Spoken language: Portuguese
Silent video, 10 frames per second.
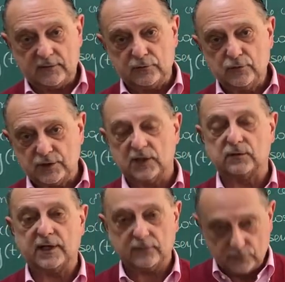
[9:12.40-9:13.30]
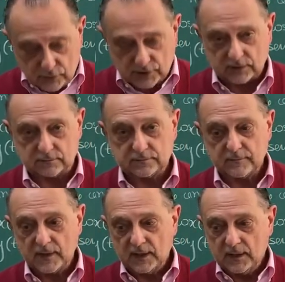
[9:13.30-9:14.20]
a função, é a função.
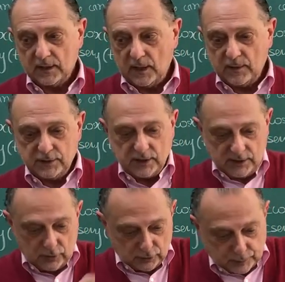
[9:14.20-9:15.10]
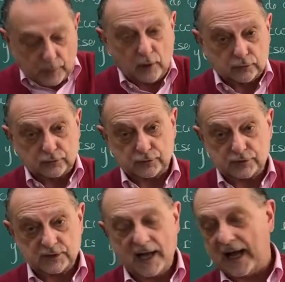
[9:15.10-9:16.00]
Não, mas e, e os
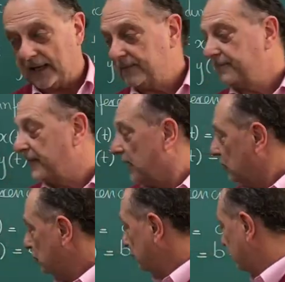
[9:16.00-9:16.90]
pontos? Ah, os